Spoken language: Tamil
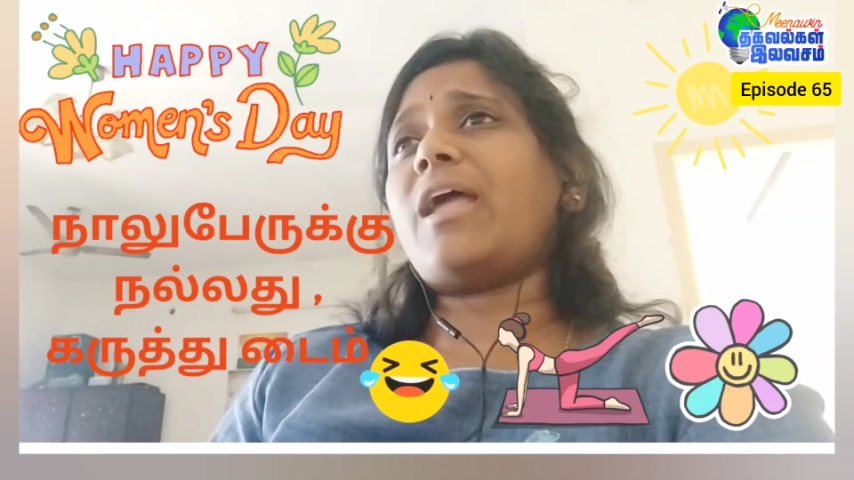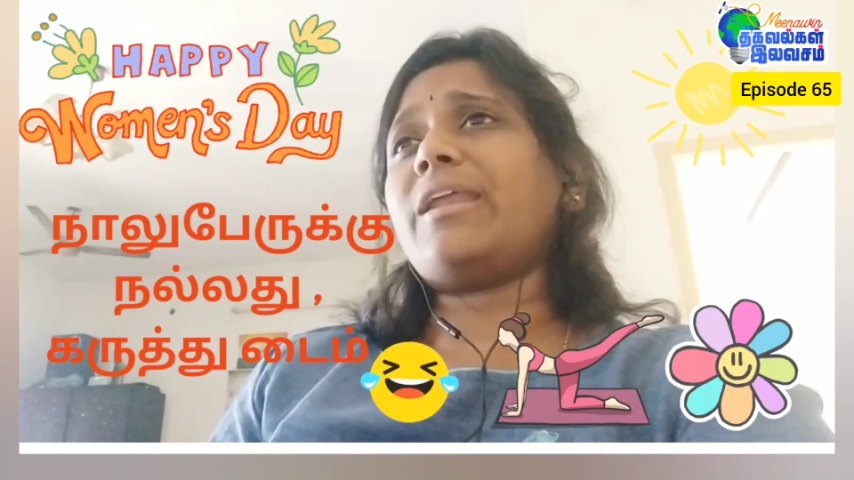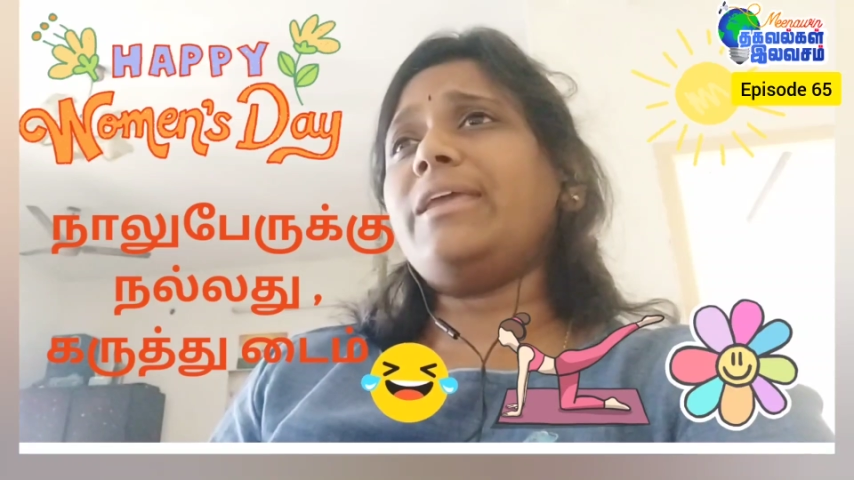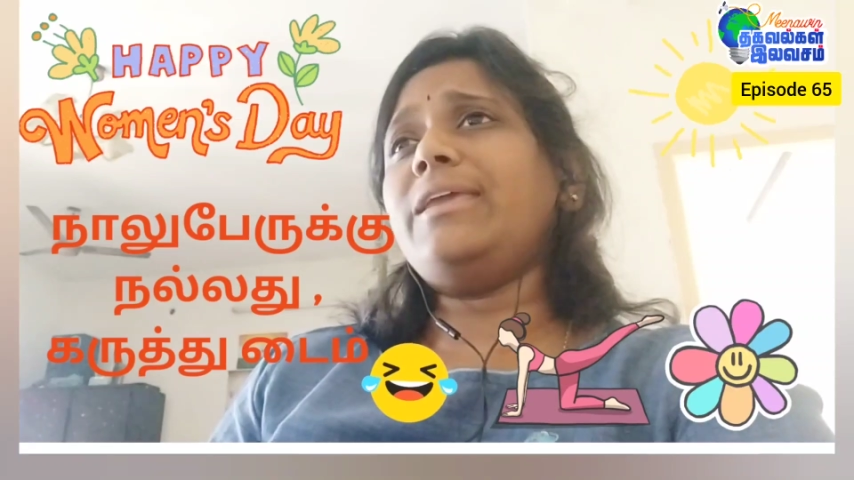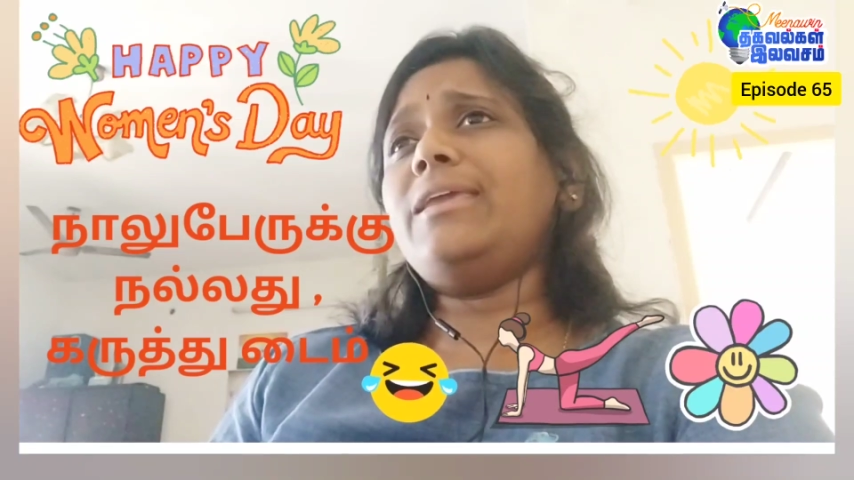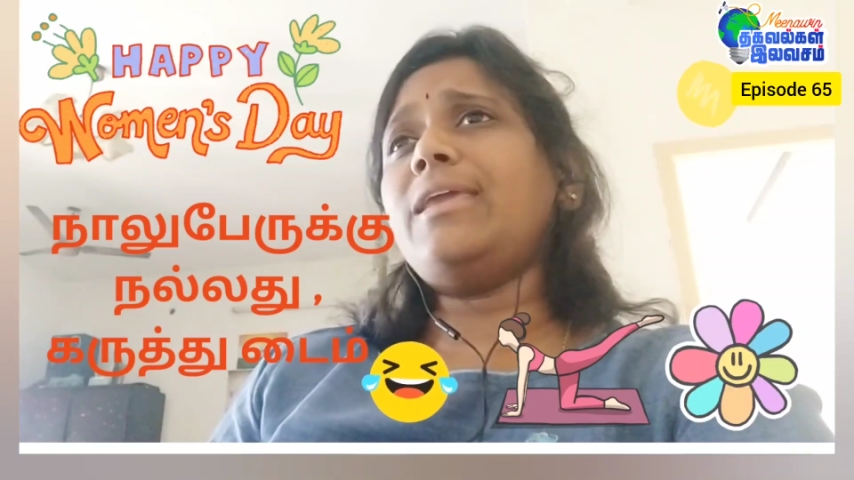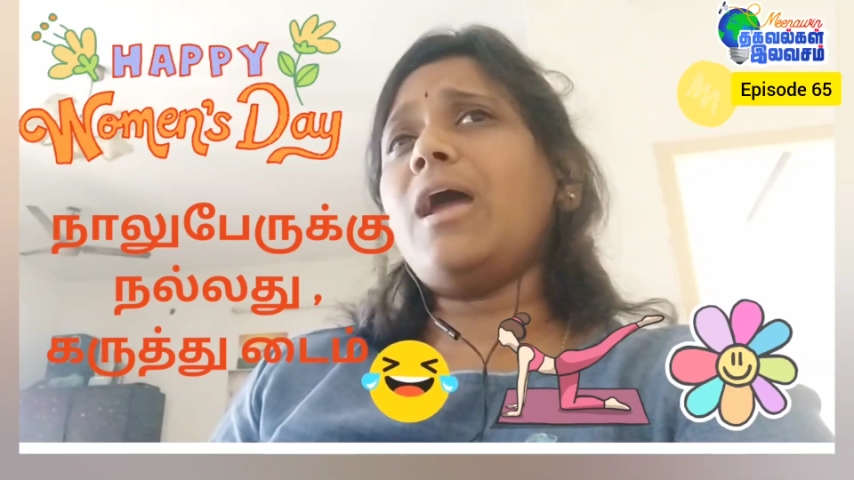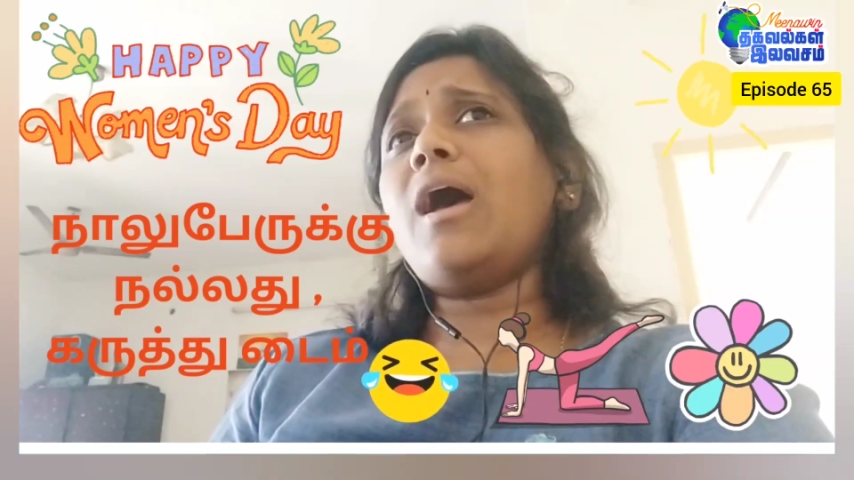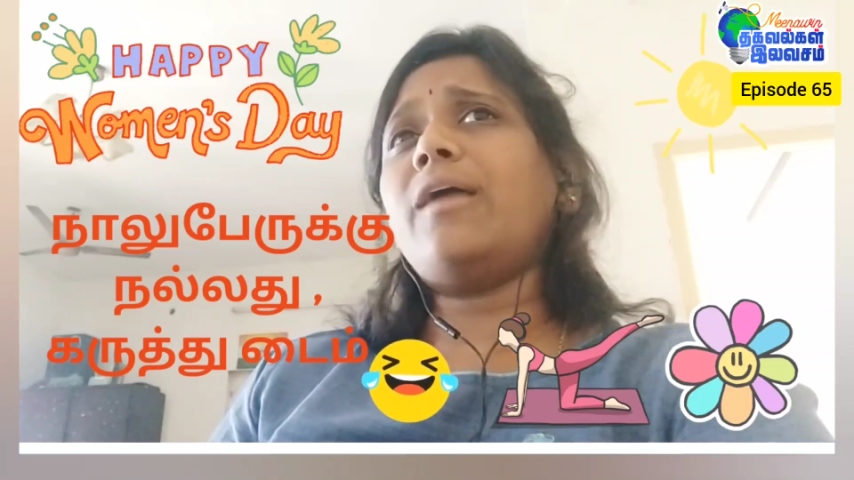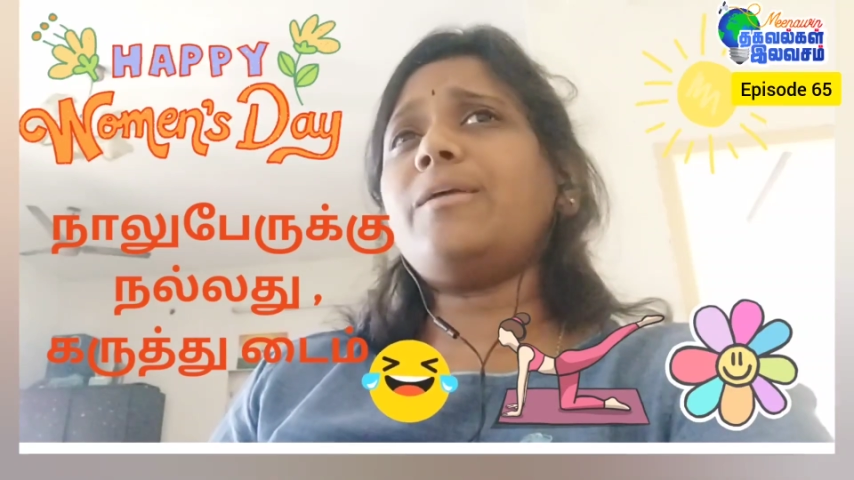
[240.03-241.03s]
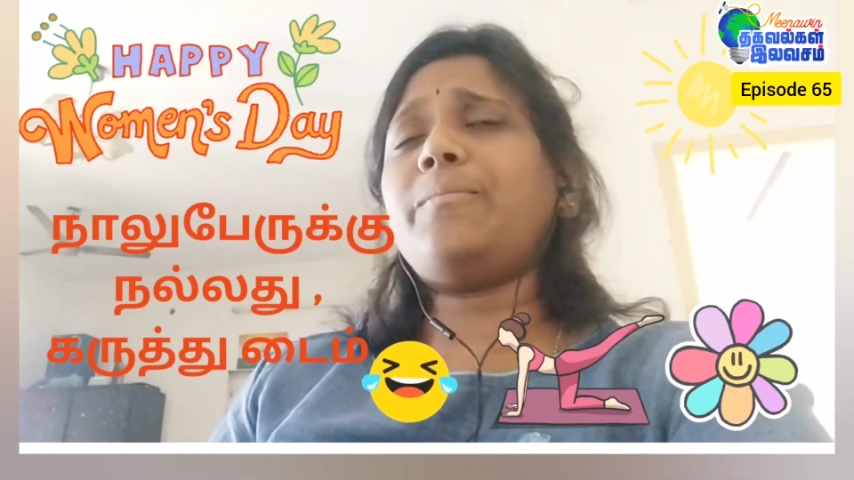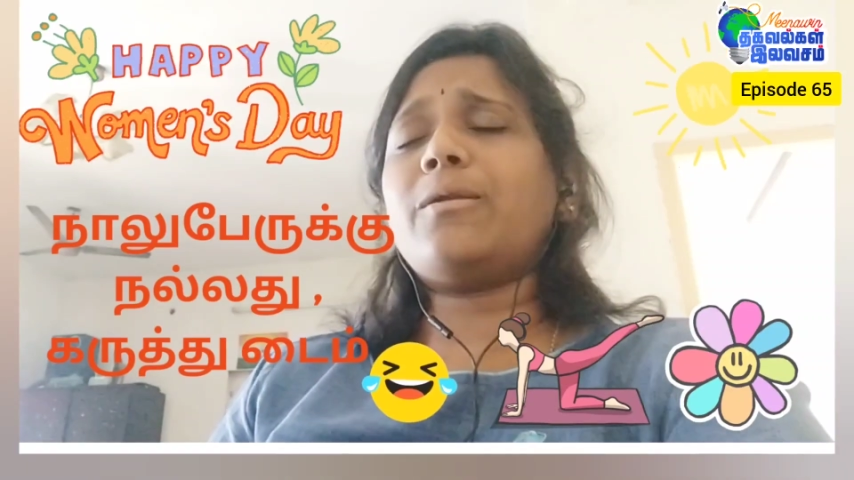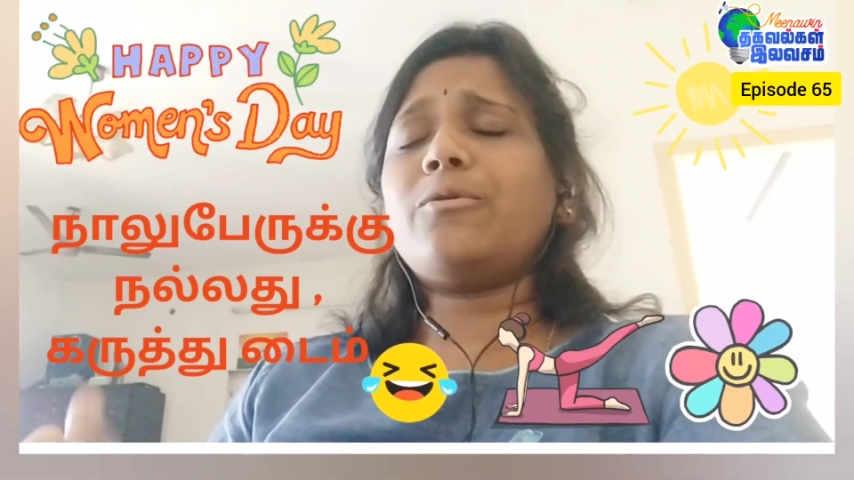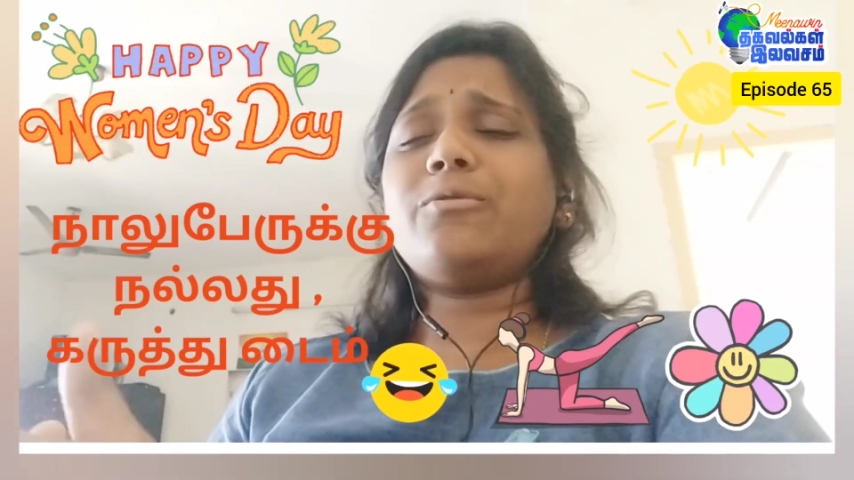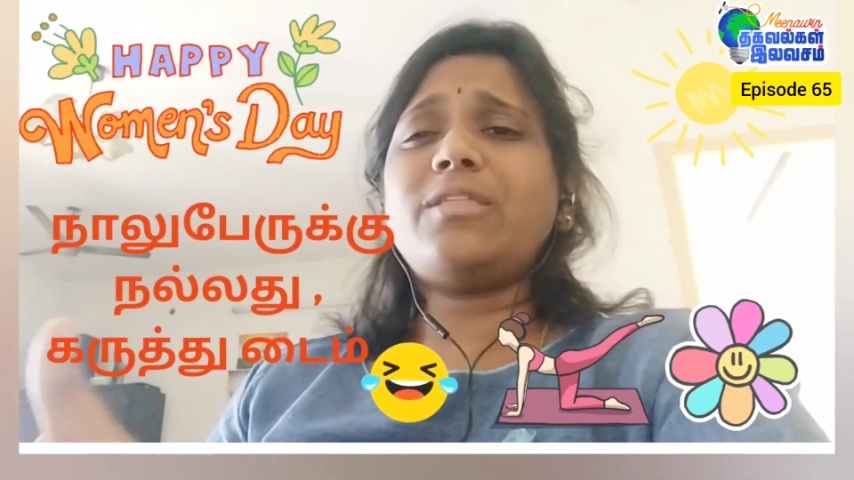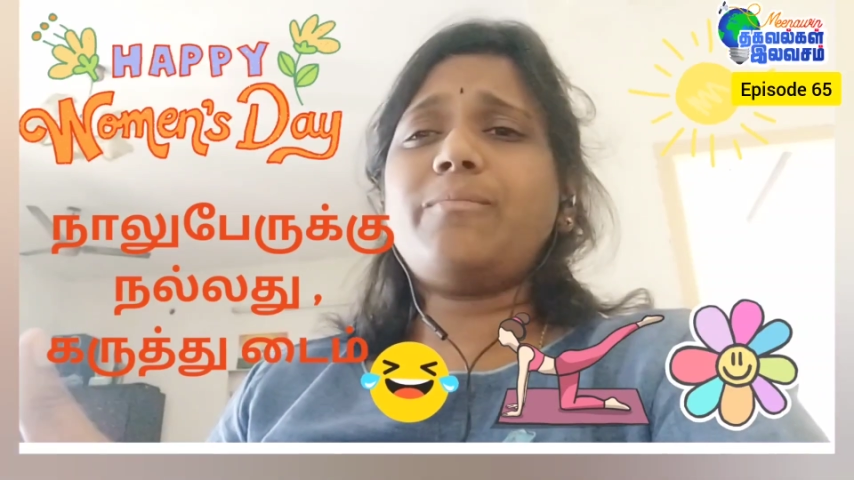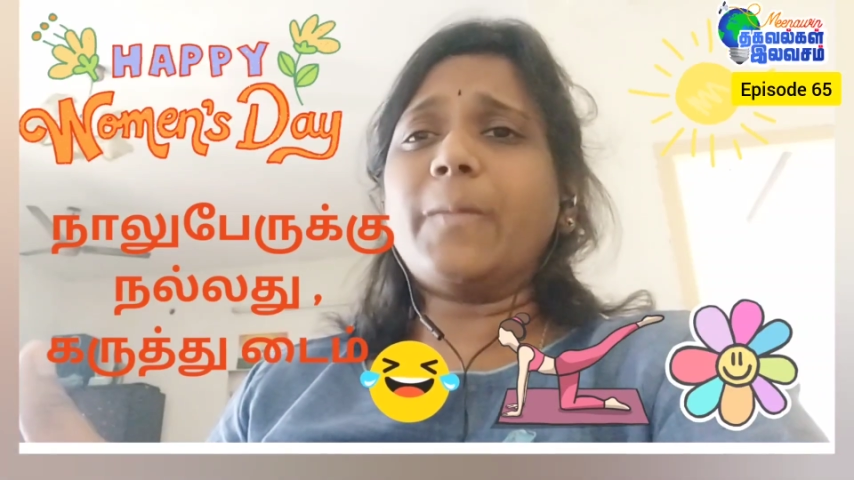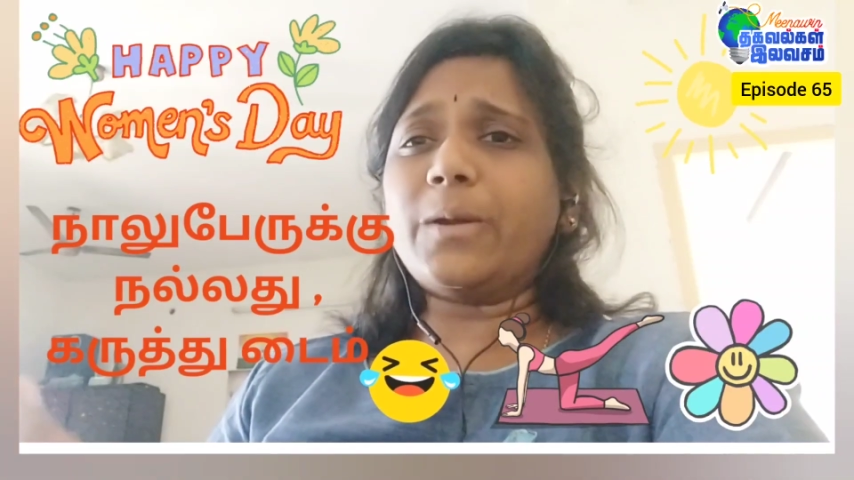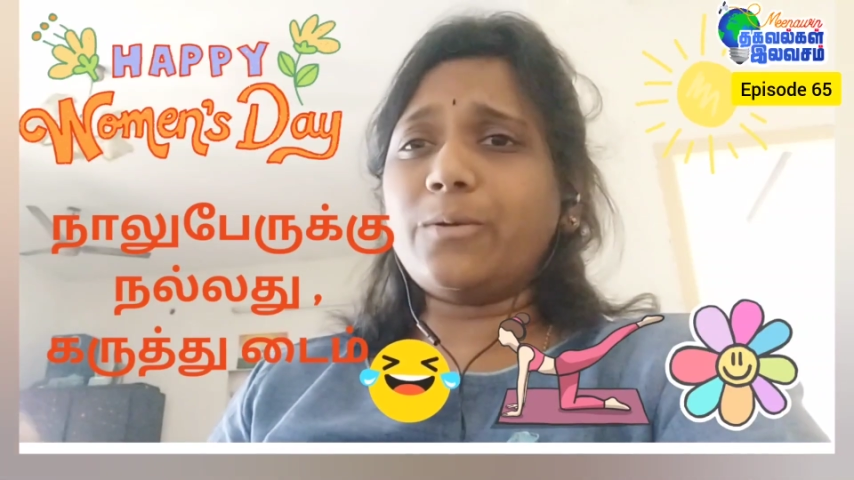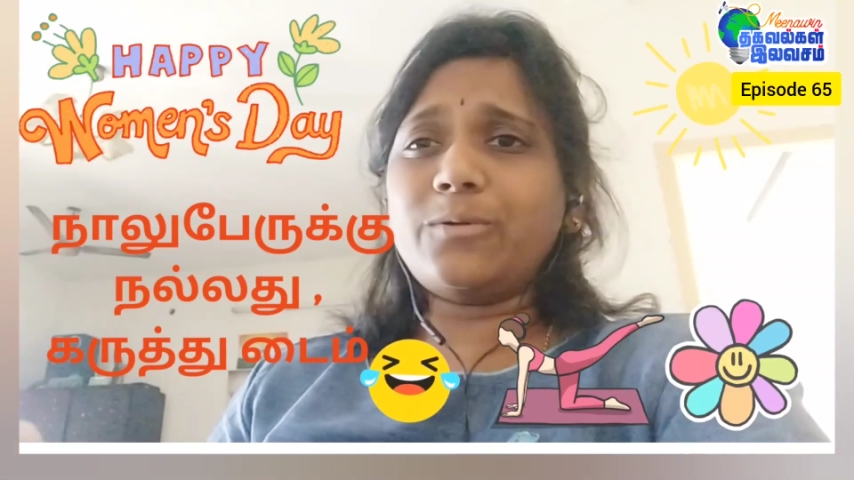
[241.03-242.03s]
நிறையா அதை பண்ணணும் இதை
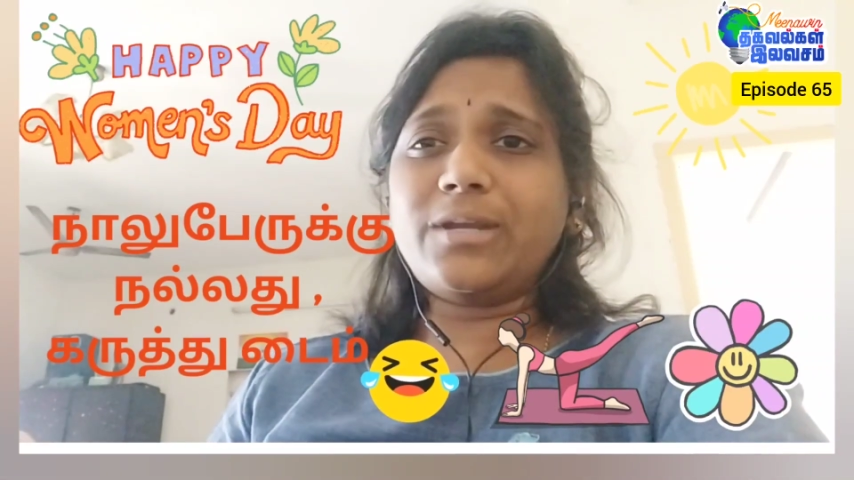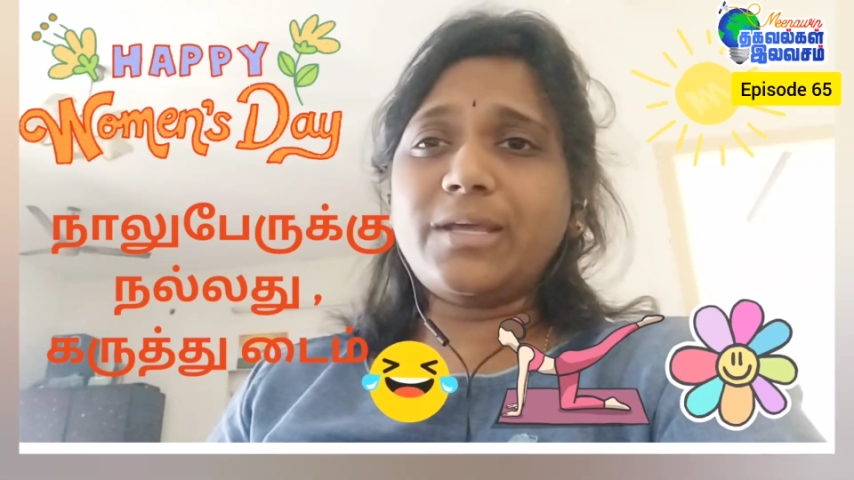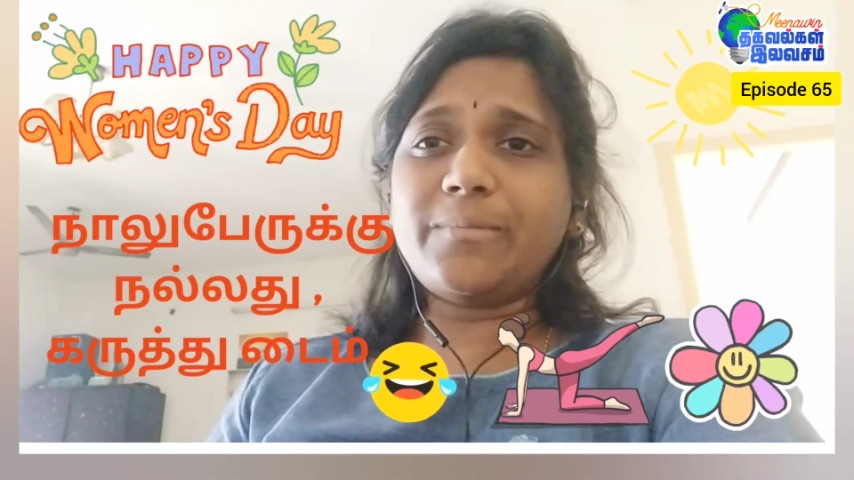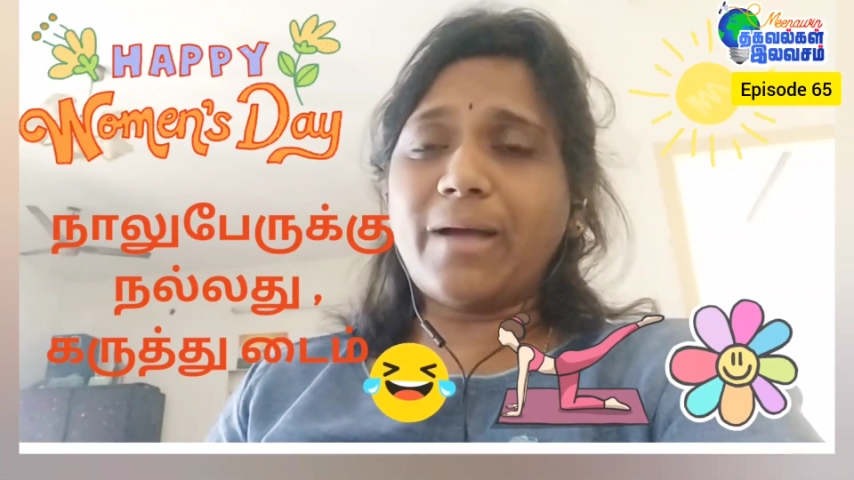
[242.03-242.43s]
பண்ணணுன்ட்டு